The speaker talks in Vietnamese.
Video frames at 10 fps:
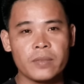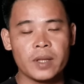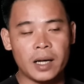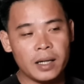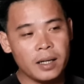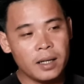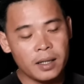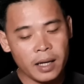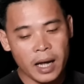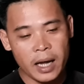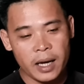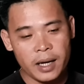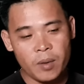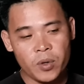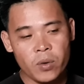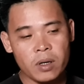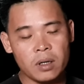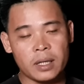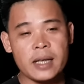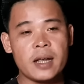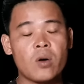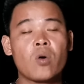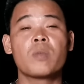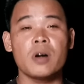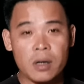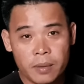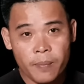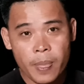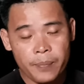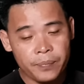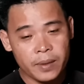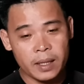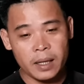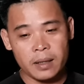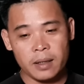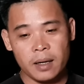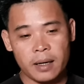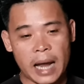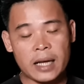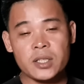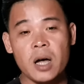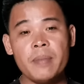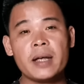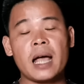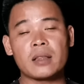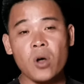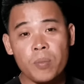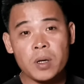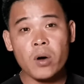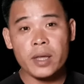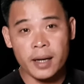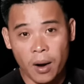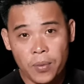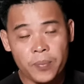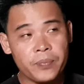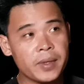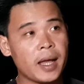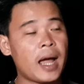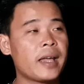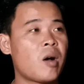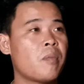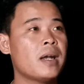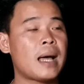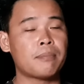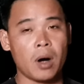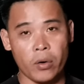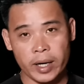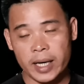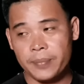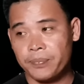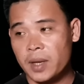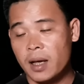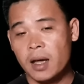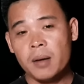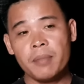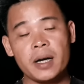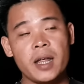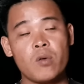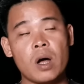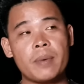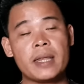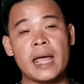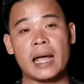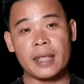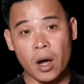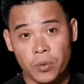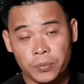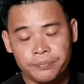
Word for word: đó. cái ông chú cường thấy vậy thôi cũng được càng sớm thì càng tốt chứ có gì đâu thì hai ông mới làm mồi đi mới đi qua bên nhà nhậu